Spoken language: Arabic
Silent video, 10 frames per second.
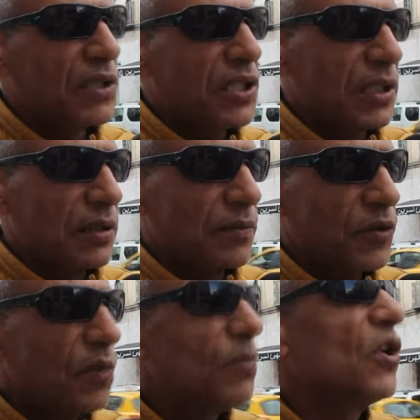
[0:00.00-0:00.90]
كل شيء
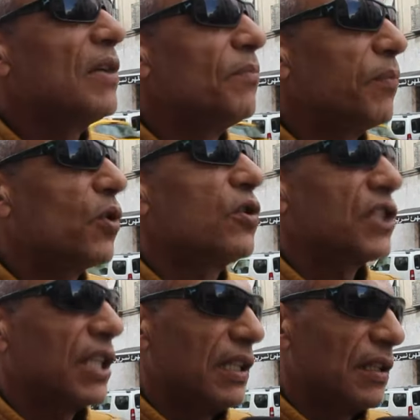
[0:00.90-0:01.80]
كل ملم بكل
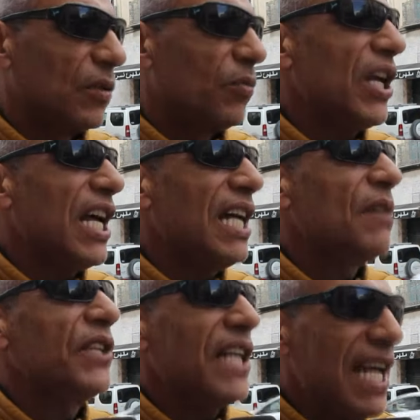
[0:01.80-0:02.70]
شيء
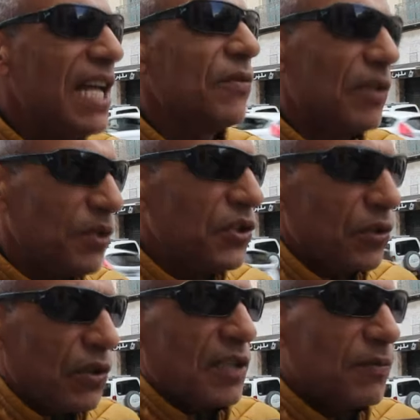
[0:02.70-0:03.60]
ونحاول نحاول مش
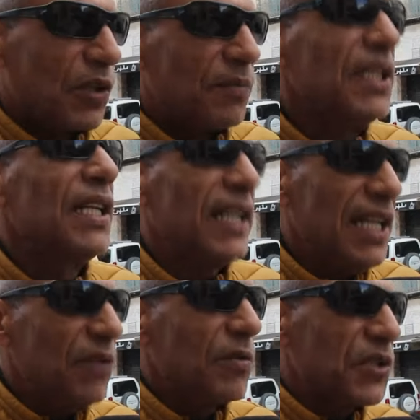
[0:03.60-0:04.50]
نقول لك ملم
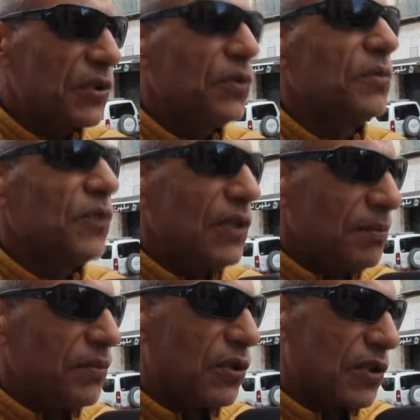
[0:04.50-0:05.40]
نحاول باش نكون
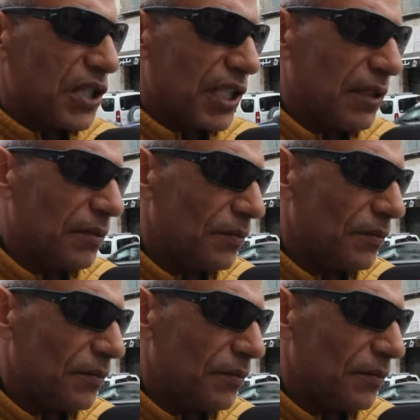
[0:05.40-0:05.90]
ملم بكل شيء